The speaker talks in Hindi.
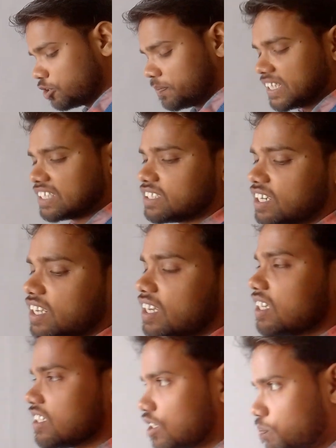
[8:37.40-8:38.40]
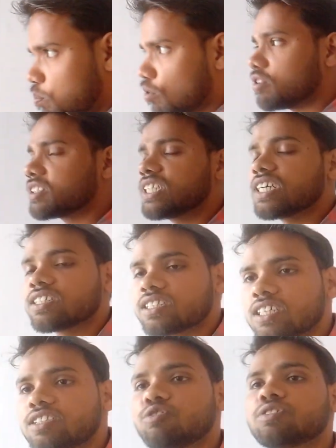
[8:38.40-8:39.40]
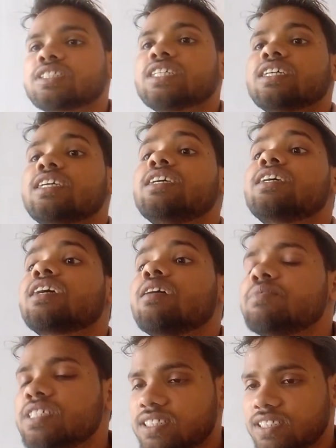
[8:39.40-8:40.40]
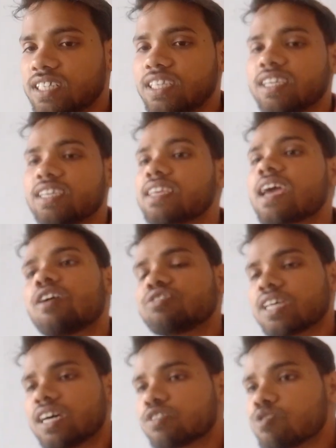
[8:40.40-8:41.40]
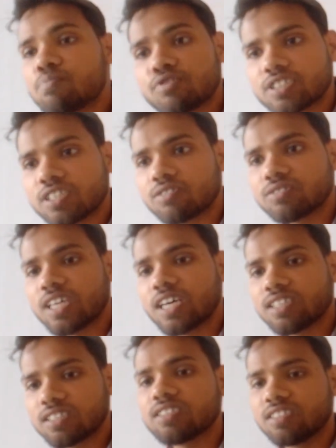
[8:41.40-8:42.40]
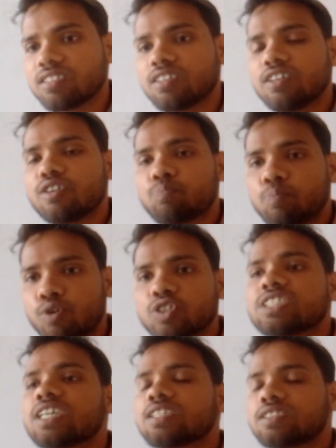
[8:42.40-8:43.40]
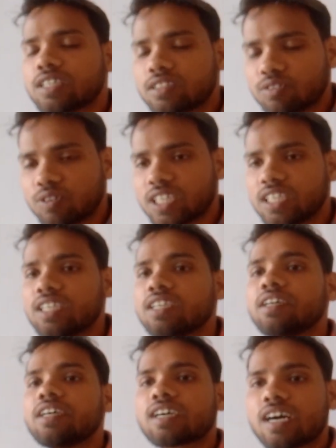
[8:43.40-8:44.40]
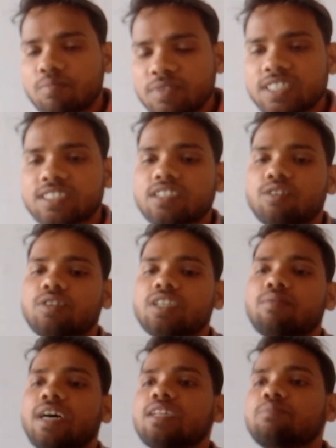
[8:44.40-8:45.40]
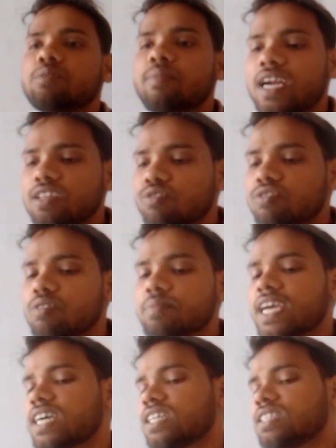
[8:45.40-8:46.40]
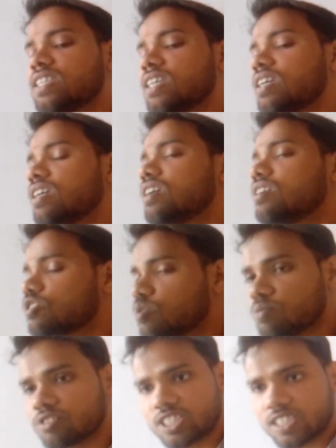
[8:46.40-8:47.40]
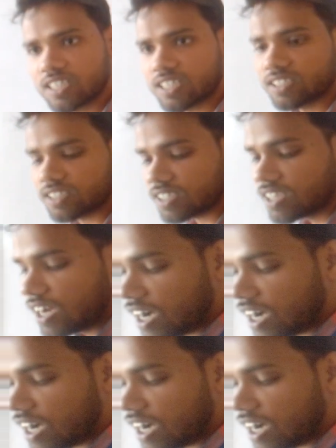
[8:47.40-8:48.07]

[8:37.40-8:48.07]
तो पता चल गया कि पोषक तत्वों से की कमी से क्या होता है कुपोषण होता है पोषक तत्वों की कमी से होने वाली बीमारियों को हम क्या कहते हैं कुपोषण कहते हैं